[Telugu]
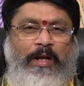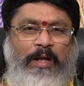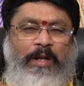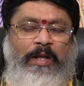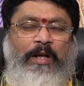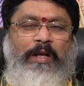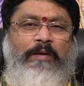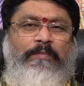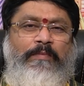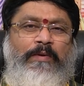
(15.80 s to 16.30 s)

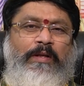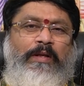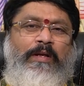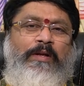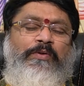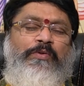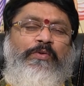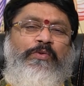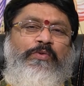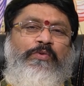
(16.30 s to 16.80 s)
అలాగే మనకి
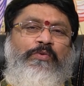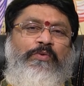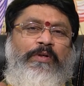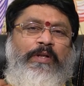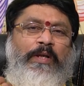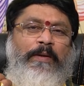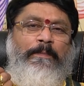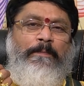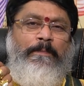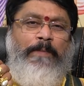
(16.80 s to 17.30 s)
ఇక్కడ
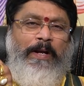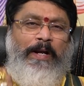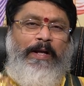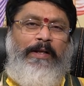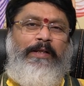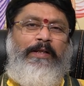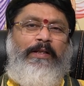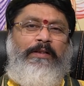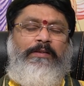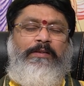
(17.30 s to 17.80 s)
చూసుకుంటే
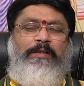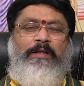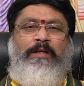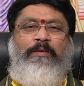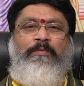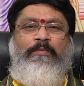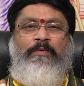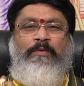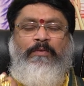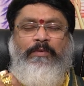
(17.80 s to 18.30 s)

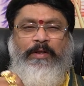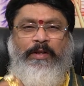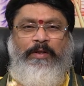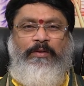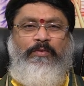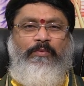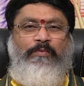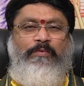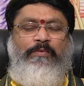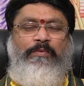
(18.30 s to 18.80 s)
భాగ్యస్థానంలో
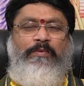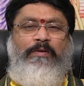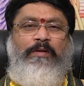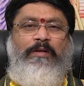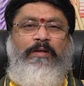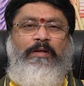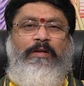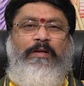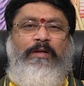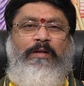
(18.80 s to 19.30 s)
కేతువు
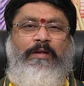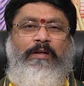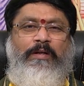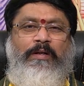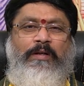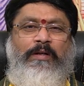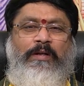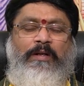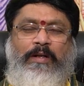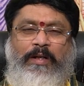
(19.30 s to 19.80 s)

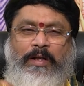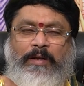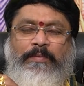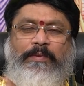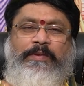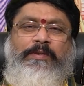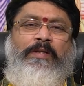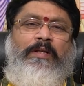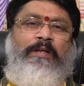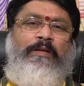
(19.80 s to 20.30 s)

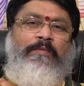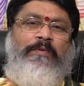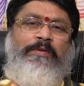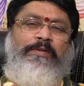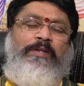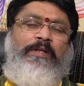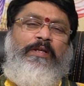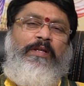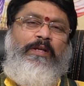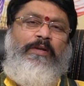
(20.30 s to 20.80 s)
లాభస్థానంలో
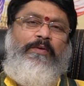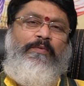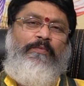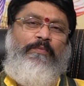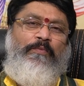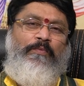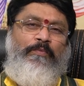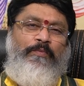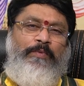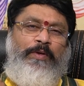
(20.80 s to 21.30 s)
శని
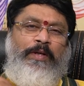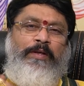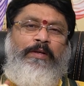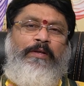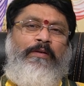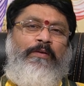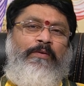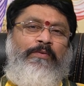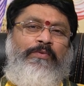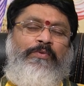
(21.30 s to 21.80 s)

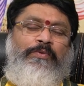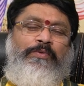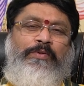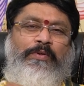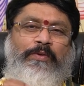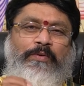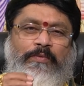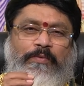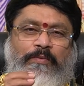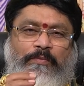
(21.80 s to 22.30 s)
వ్యయంలో
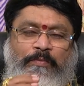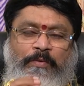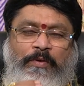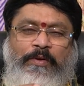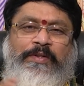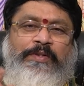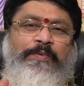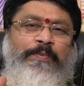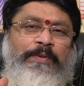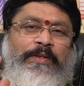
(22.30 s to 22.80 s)
చూస్తే
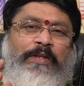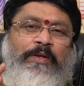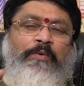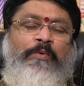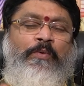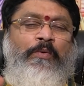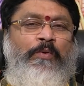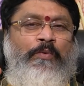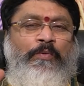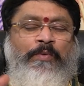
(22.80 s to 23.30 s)
బృహస్పతి
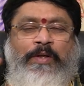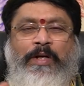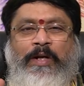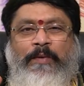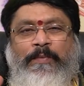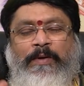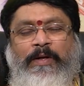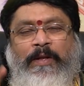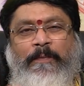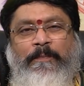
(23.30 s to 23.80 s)
గురుడు
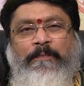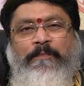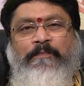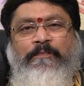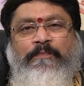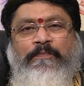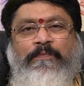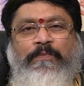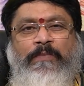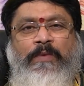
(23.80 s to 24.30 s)
ఉన్నారన్నమాట
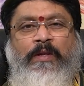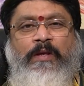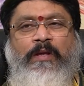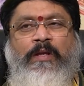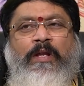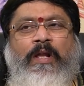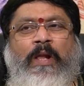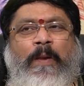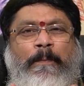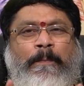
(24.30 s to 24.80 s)

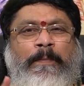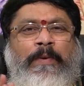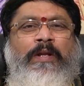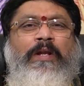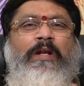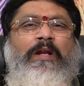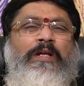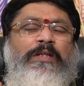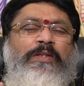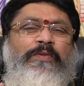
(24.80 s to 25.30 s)

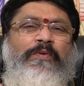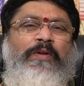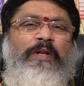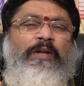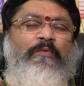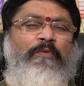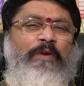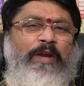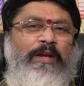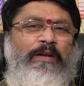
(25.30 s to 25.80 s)
మీనరాశి
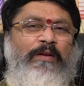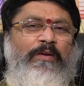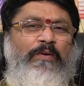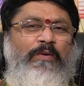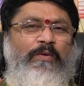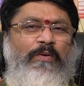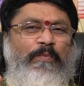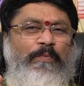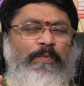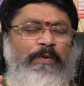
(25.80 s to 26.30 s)
వారికి
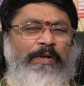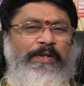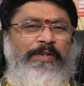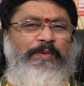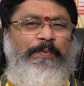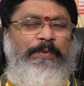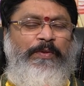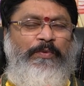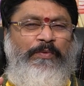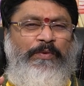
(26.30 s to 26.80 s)
వ్యయంలో
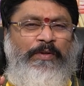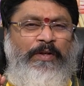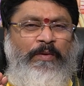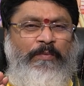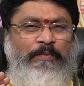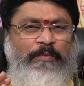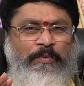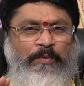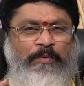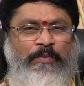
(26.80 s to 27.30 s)
బృహస్పతి
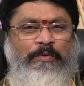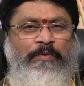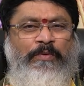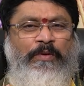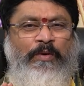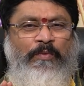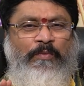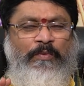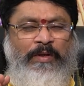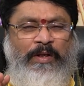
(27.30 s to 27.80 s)
ఉండడం గురుడు
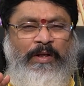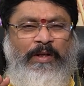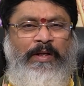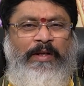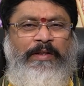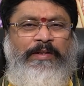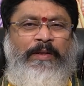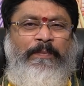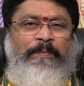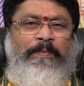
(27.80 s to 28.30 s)
ఉండడం ఒక
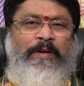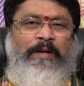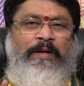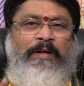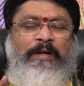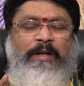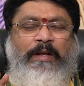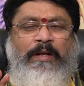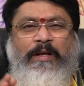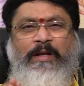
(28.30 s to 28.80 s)
రకంగా
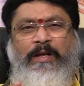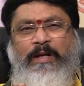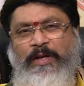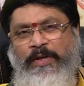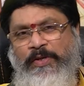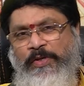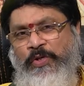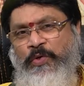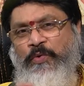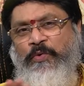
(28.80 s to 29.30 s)
చెప్పాలంటే
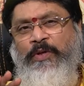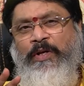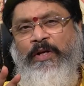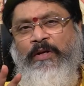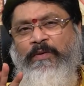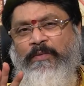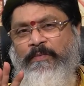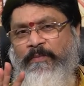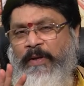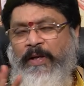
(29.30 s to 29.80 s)

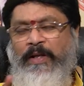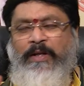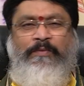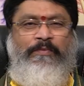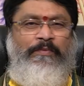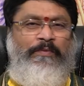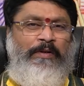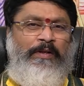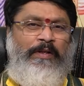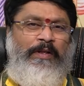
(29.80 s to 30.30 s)
న్యూట్రల్ బాగానే
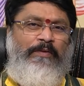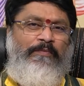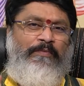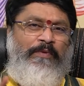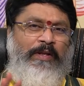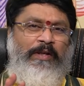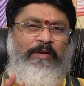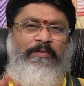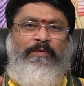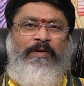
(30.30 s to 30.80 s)
ఉంటుంది
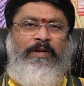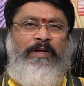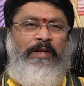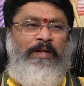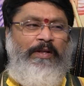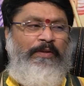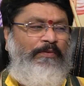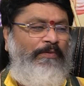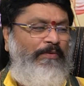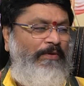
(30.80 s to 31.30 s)
వరి
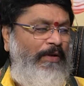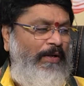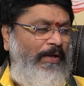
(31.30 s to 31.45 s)
అవ్వక్కర్లేదు